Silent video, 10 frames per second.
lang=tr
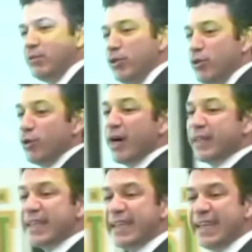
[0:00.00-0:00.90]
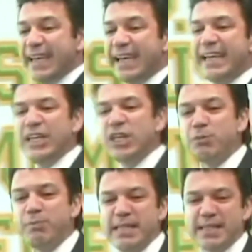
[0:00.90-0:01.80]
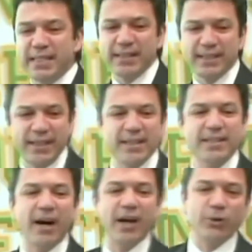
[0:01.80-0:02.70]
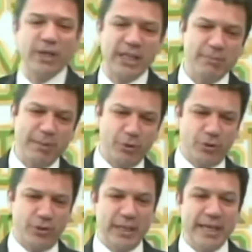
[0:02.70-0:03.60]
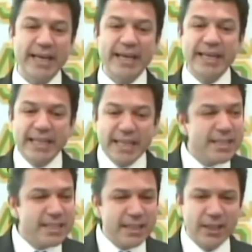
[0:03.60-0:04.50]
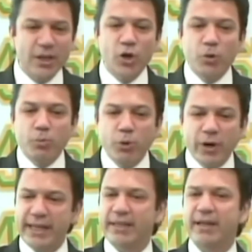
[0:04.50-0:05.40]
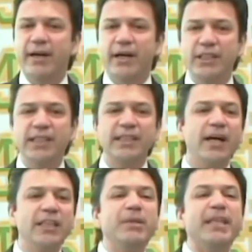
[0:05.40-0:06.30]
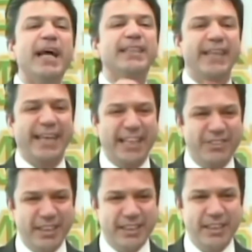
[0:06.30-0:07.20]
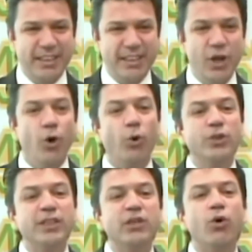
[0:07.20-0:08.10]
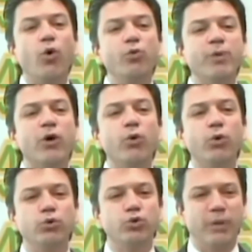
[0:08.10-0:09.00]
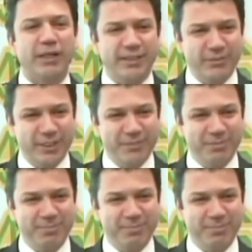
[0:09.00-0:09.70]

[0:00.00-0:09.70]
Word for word: ki dünyadaki hiçbir insan senden daha iyi hareketi bilmiyordu. İkincisi bu harekete karşı sadece bir ters hareket var. O da senin olmayan kolunu tutmaktır demiş.